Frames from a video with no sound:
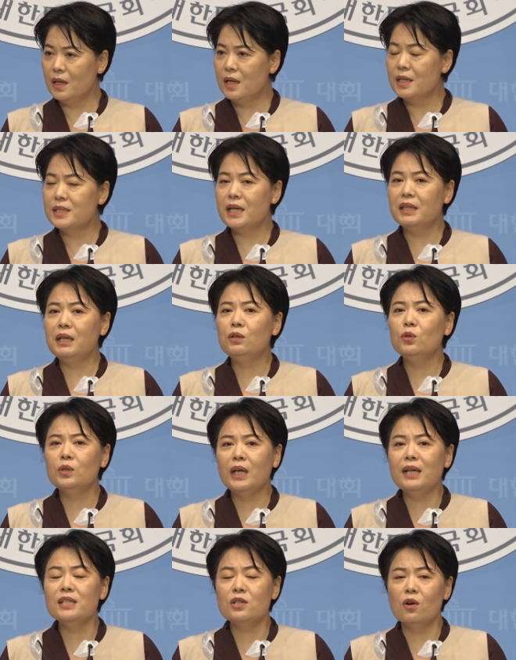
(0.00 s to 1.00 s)
제대로
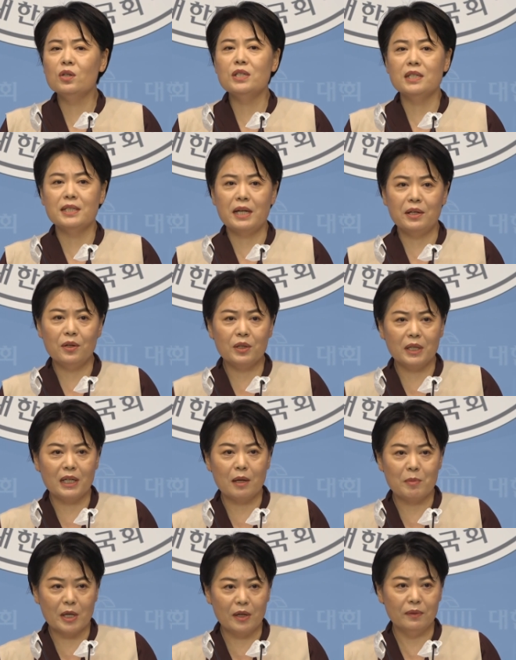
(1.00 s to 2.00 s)
된 정치
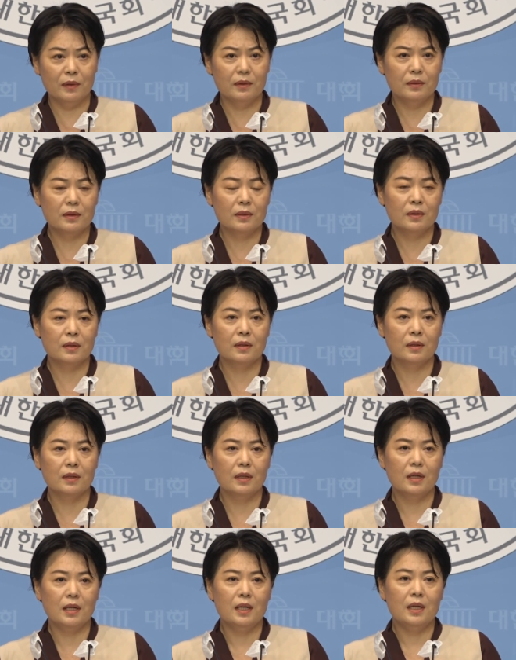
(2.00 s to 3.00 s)
세력이라면
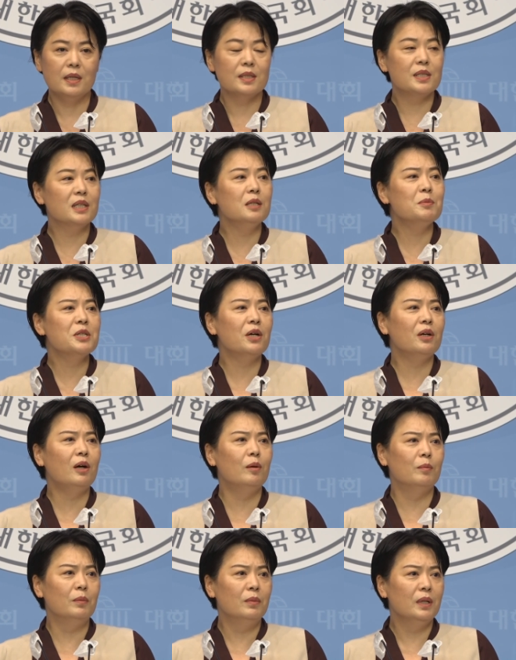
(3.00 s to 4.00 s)

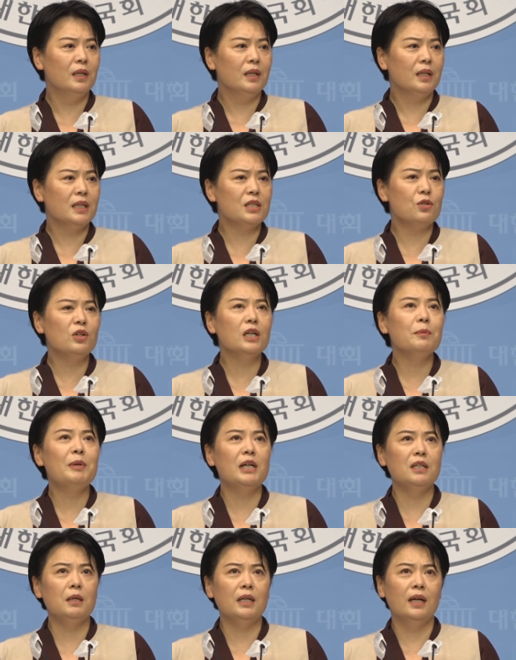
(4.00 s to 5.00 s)
지금처럼 기술
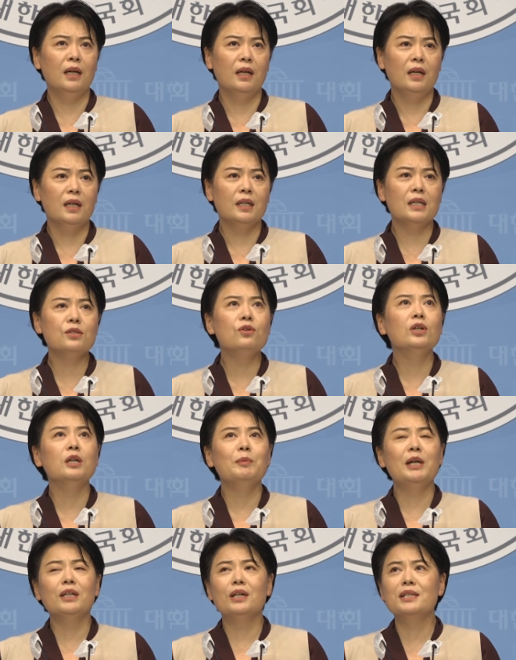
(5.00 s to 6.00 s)
기반이 기술
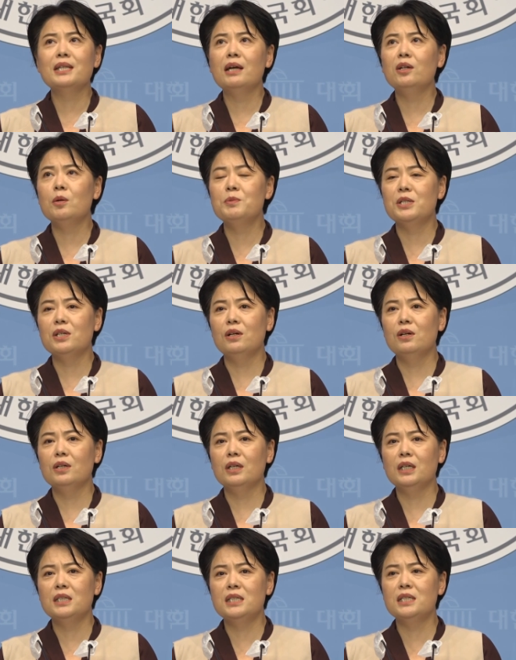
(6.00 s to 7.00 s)
기반과 산업
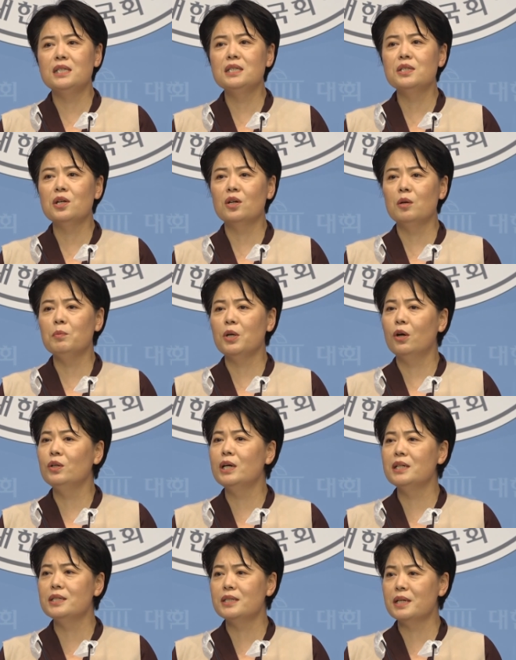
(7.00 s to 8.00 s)
지형이 지진처럼
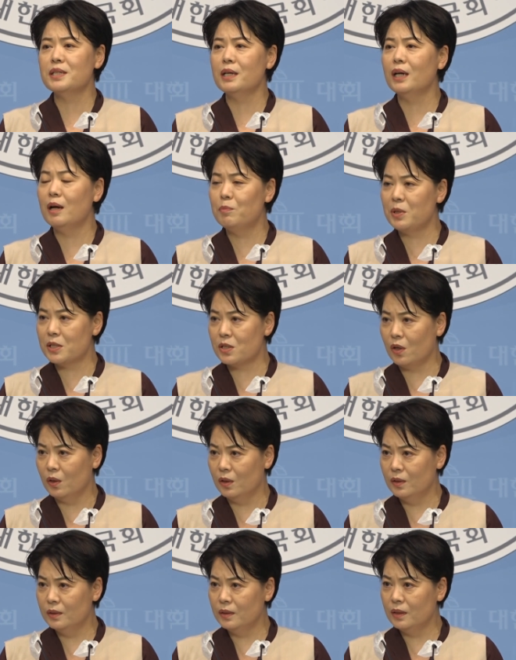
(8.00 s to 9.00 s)
변하는 세상
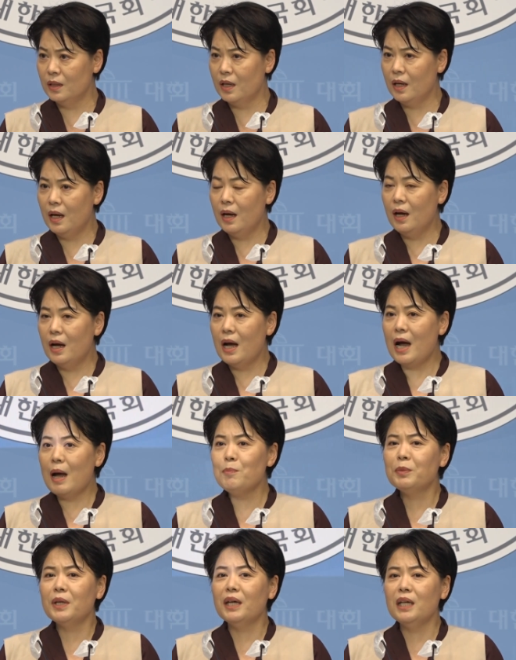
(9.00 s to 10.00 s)
앞에서
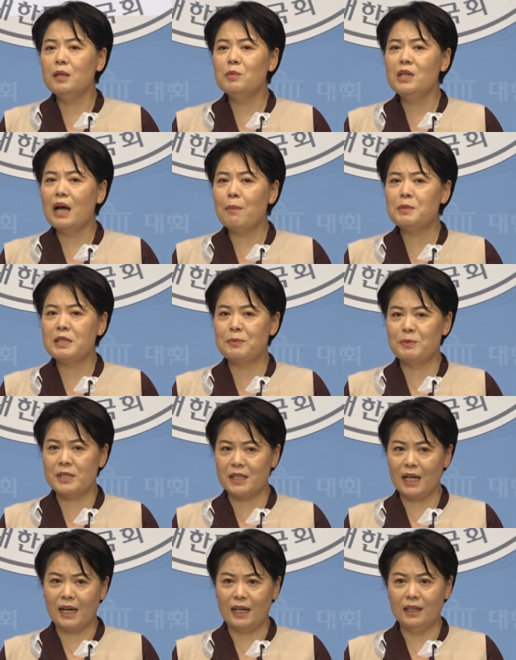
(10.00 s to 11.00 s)
함께 힘을
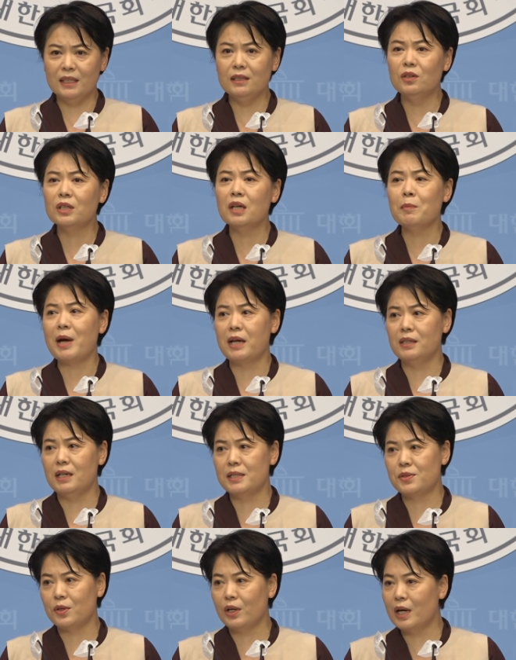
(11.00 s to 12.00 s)
합칩시다 이렇게 말을
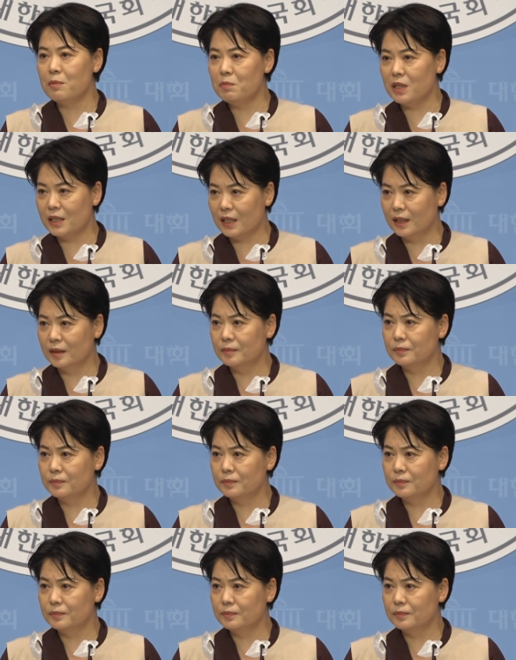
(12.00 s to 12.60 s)
했어야 합니다.